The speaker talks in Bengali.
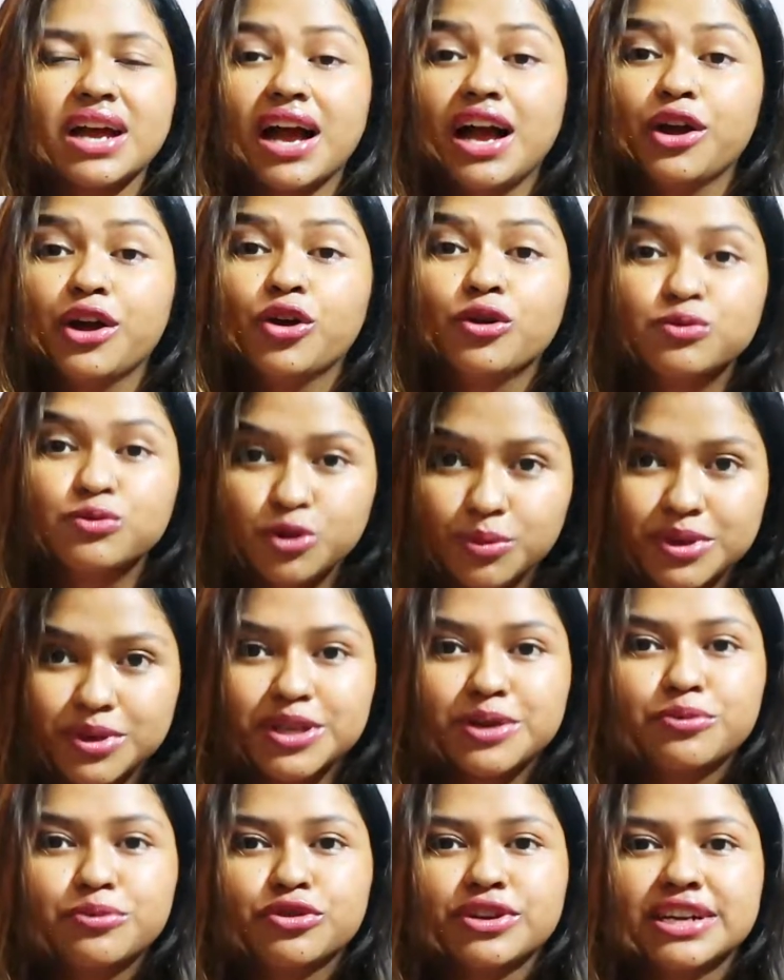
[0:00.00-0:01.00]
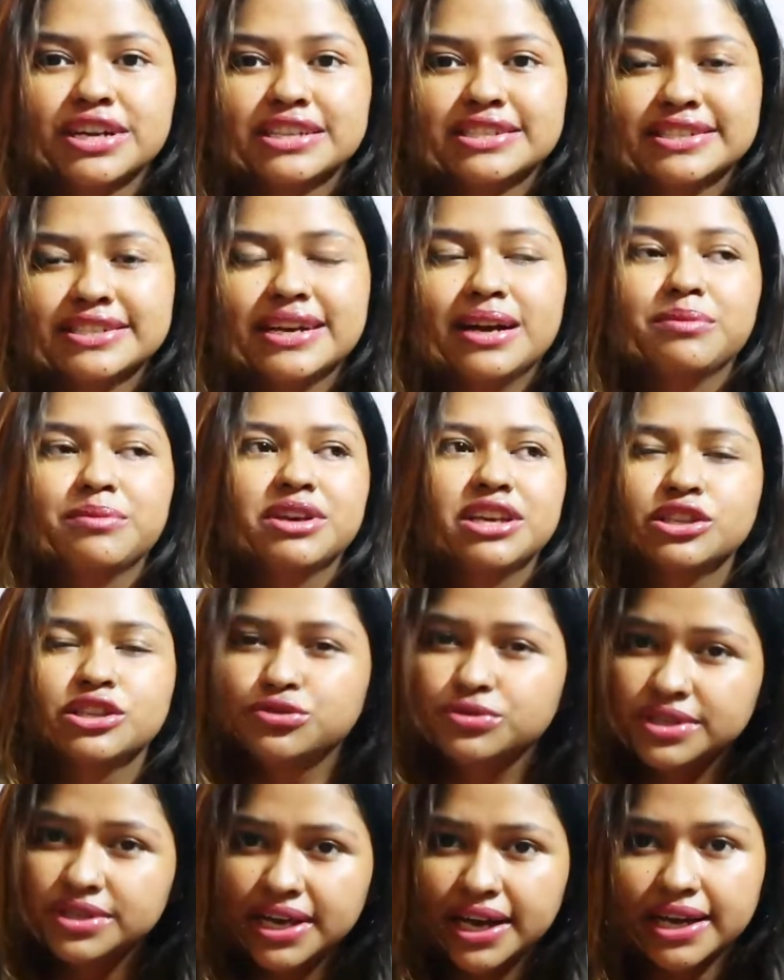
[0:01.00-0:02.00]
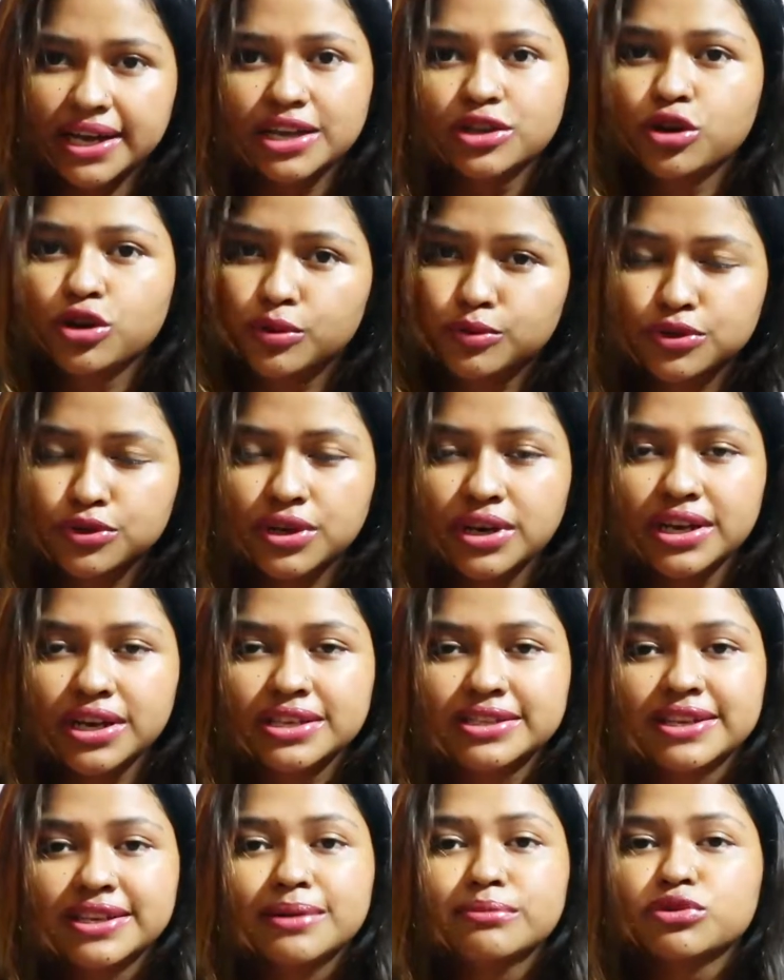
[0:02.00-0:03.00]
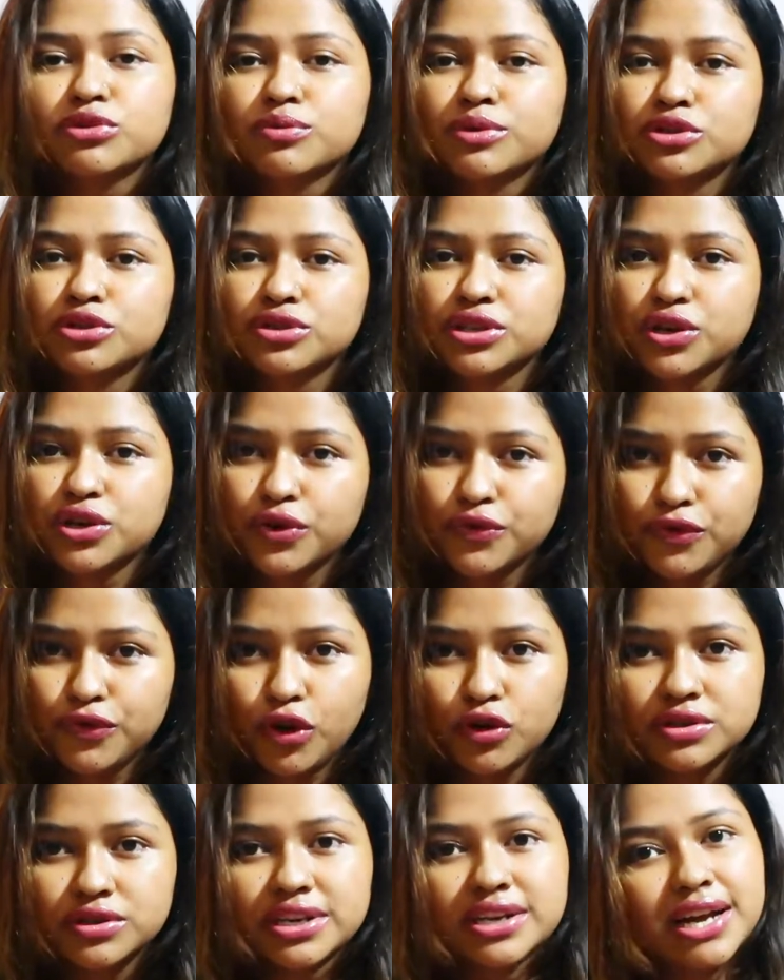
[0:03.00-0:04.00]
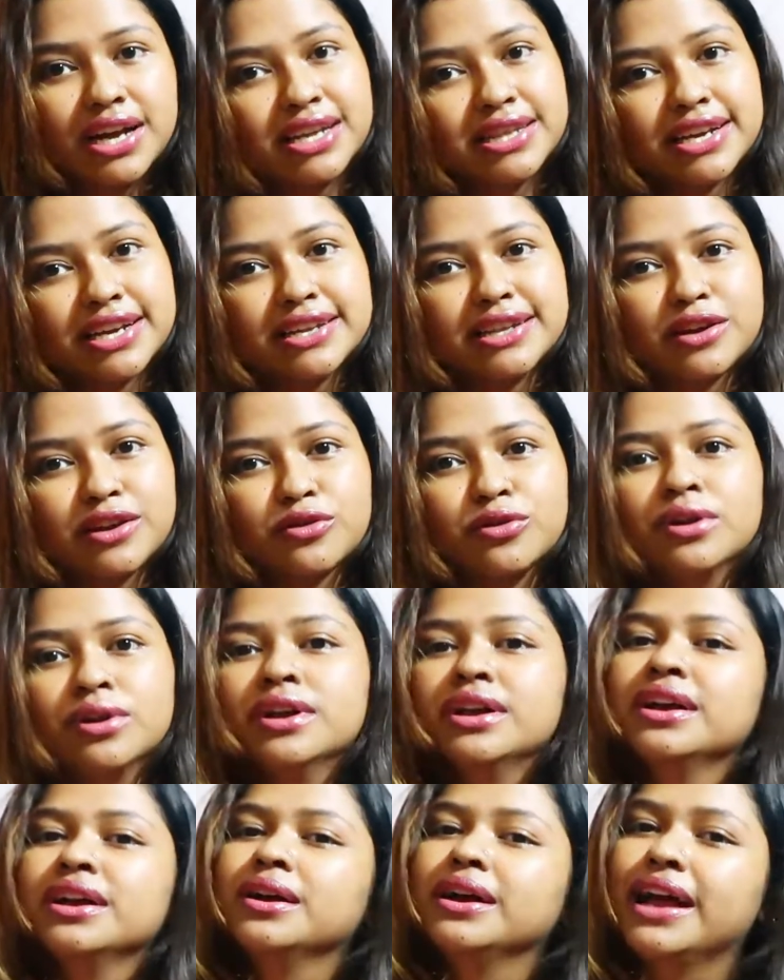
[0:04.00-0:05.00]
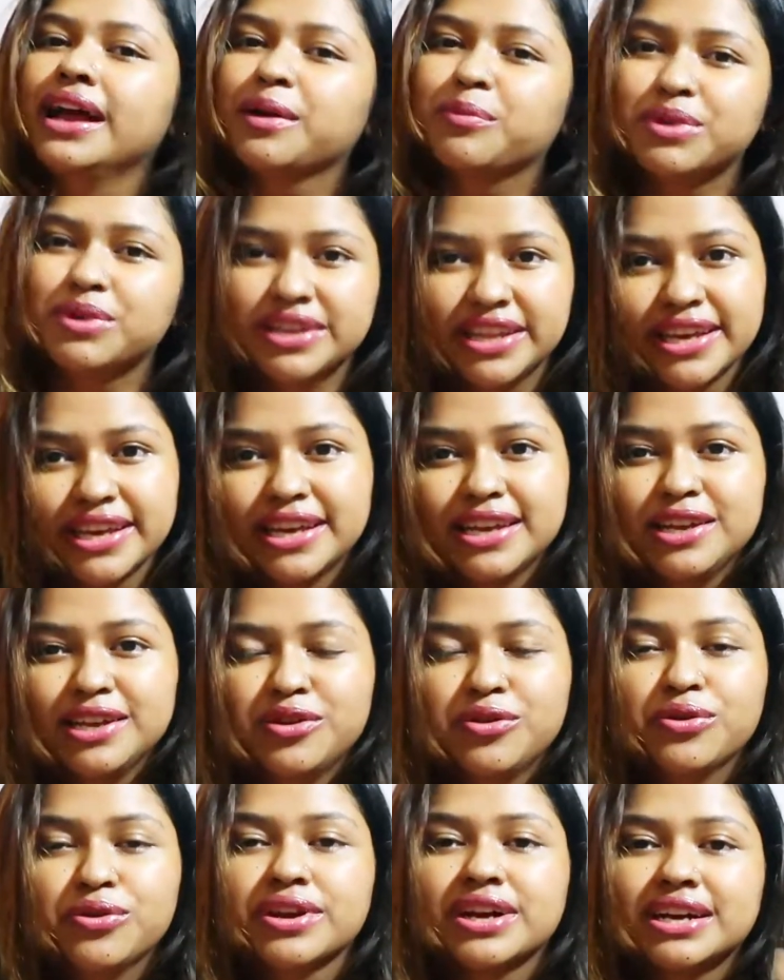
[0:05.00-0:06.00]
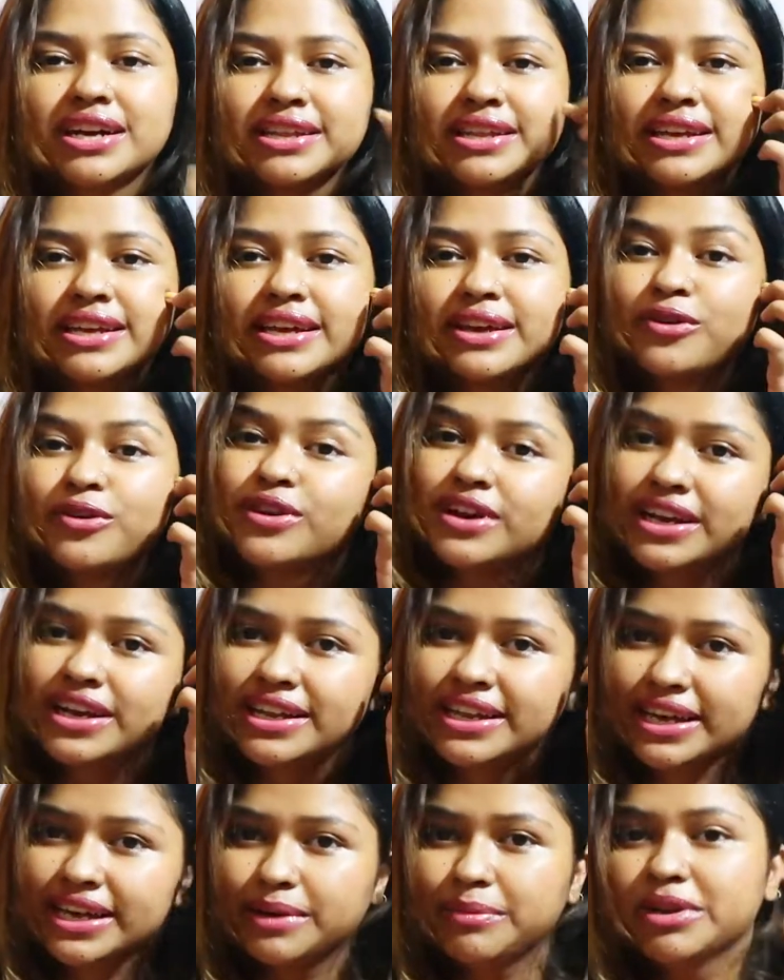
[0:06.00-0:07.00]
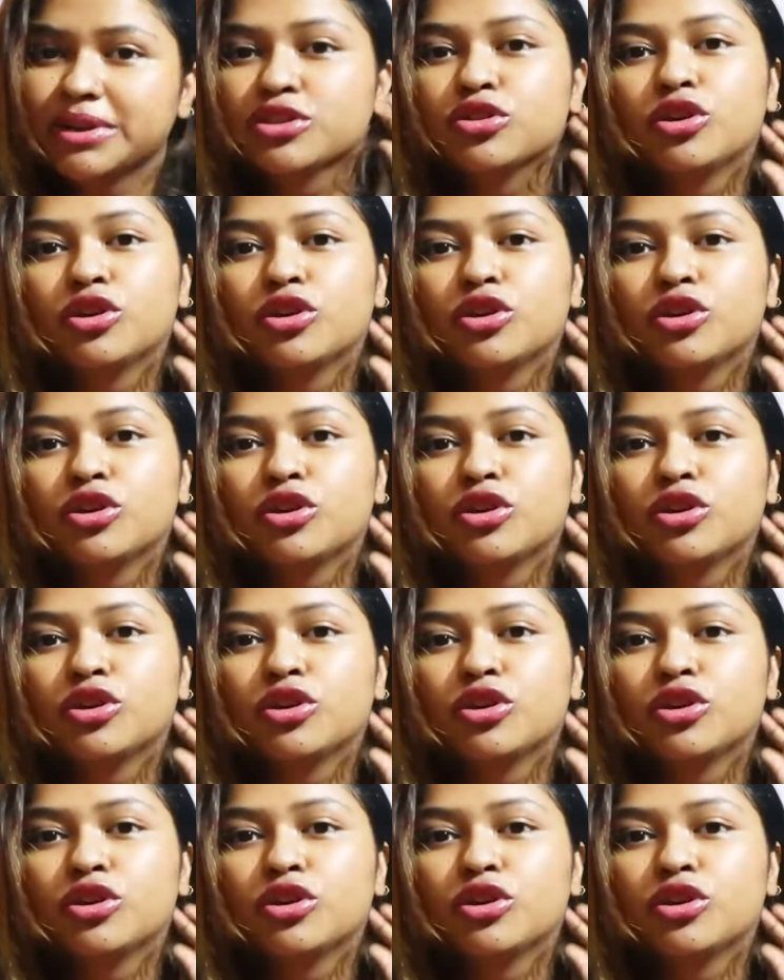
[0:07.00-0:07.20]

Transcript: আই হোপ তোমাদের মনে আছে আমি কিছুদিন আগেই ধর্মতলা গেছিলাম তোমরা যদি কেউ ব্লগটা না দেখে দেখো একবার দেখে নিও ওইখান থেকে ওইখান থেকে মানে